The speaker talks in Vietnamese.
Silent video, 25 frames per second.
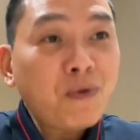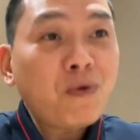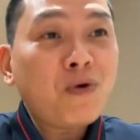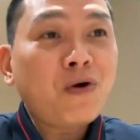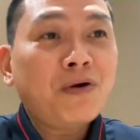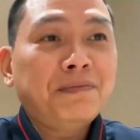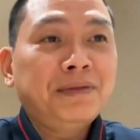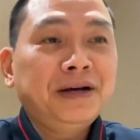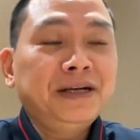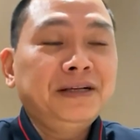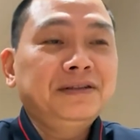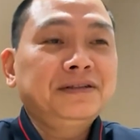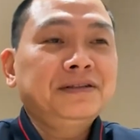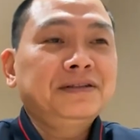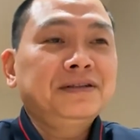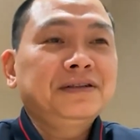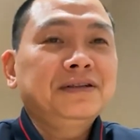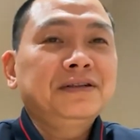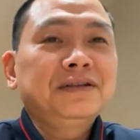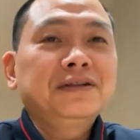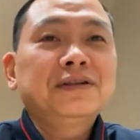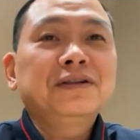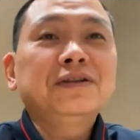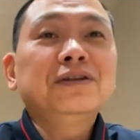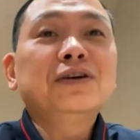của mình,
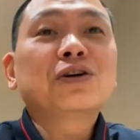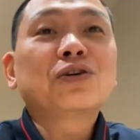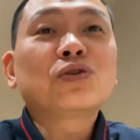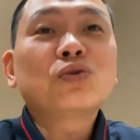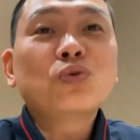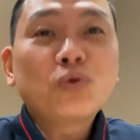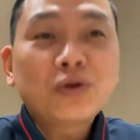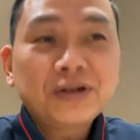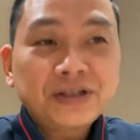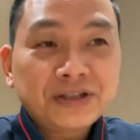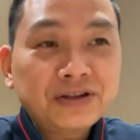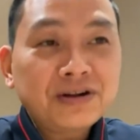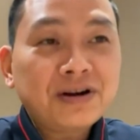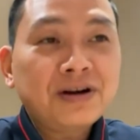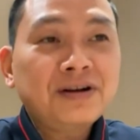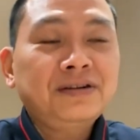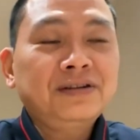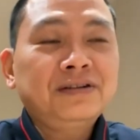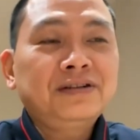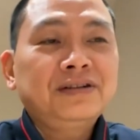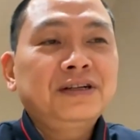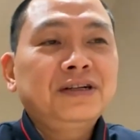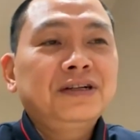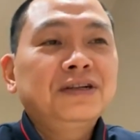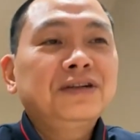được nuôi dưỡng,
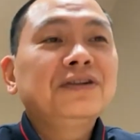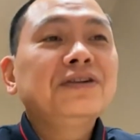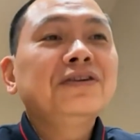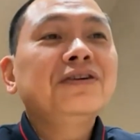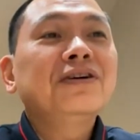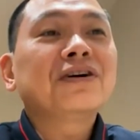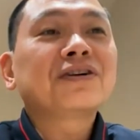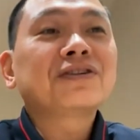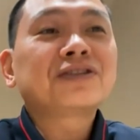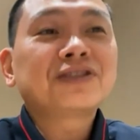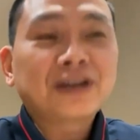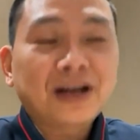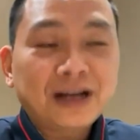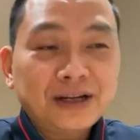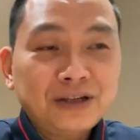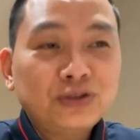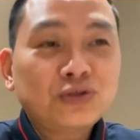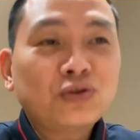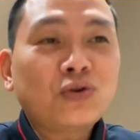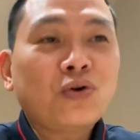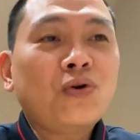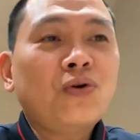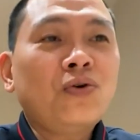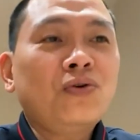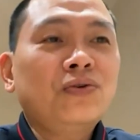được dạy
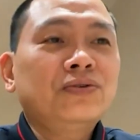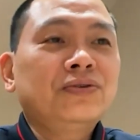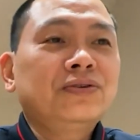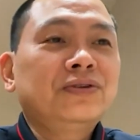dỗ